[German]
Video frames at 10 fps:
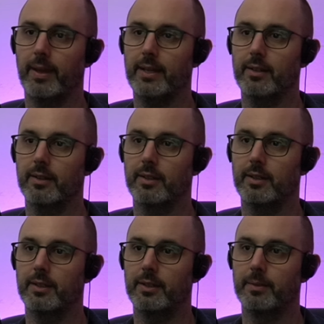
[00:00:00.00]
Nein,
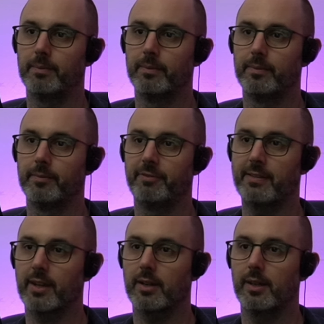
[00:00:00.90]
ähm,
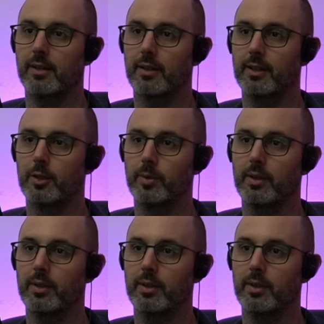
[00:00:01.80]
Wasserknechte, glaube